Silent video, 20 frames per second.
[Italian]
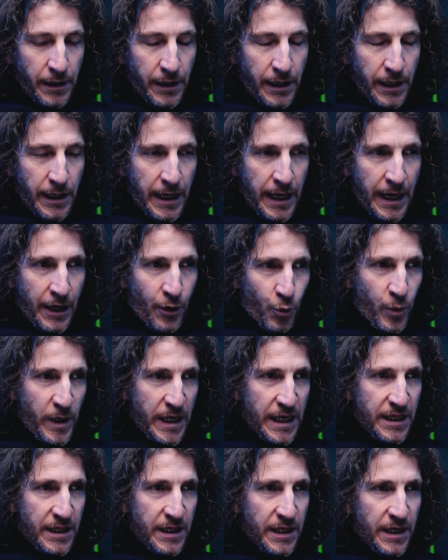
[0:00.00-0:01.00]
E
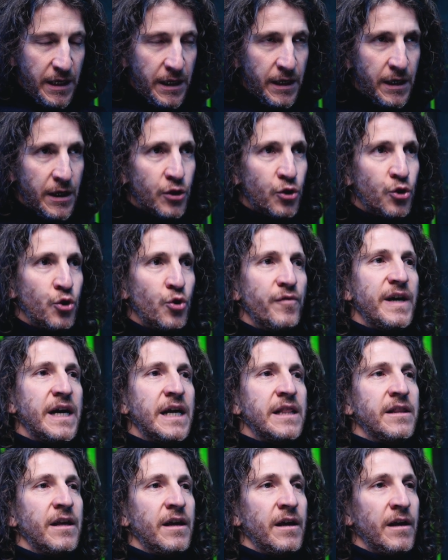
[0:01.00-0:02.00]
quindi
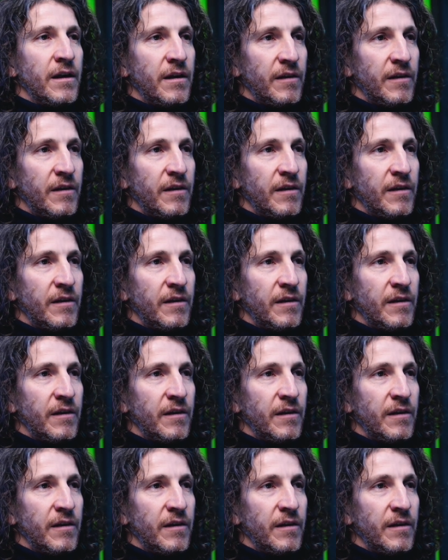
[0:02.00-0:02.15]
dovete